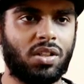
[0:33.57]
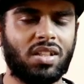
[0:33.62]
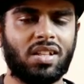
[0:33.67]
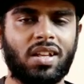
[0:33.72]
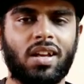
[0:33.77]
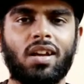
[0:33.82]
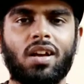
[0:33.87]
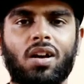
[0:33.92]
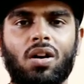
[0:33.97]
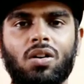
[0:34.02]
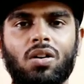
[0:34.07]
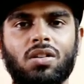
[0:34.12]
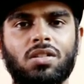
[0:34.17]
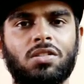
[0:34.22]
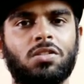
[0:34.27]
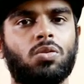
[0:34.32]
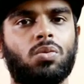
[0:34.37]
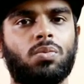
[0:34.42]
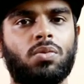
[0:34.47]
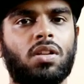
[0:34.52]
இதே
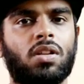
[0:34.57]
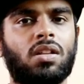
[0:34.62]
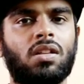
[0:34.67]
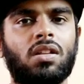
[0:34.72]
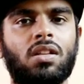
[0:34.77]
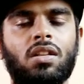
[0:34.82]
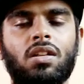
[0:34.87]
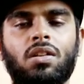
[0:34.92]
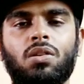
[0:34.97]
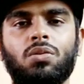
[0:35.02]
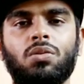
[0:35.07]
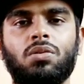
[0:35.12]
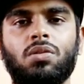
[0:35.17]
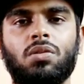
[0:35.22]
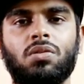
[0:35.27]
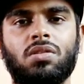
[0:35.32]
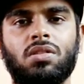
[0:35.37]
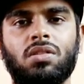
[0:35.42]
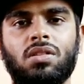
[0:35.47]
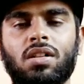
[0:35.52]
ஆகஸ்ட் ஒன்பதாம் தேதி டூ
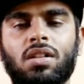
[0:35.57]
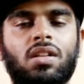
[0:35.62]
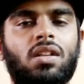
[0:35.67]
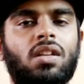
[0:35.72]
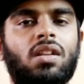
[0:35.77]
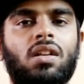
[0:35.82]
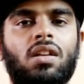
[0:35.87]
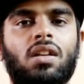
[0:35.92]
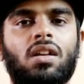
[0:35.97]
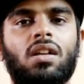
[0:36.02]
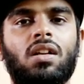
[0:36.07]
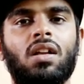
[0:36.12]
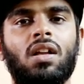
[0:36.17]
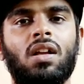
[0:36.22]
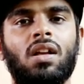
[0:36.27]
தௌசண்ட் தேர்ட்டீனில்